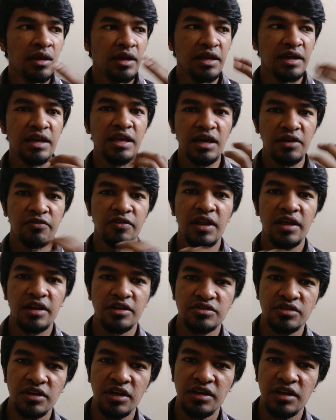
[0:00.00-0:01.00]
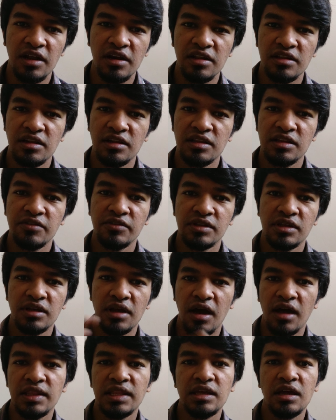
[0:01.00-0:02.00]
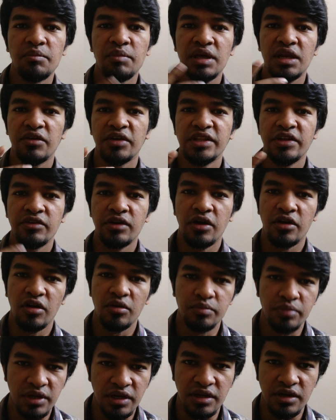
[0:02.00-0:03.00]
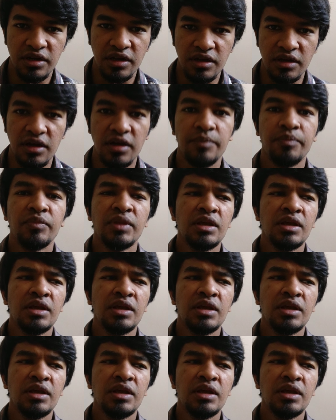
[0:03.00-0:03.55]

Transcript: இந்தியா ஃபுல்லா ரெசனேட் ஆடுறதுனால தான் வந்து காந்திங்க பேரை வந்து அவங்க அடாப்ட் பண்ணிக்கிட்டாங்க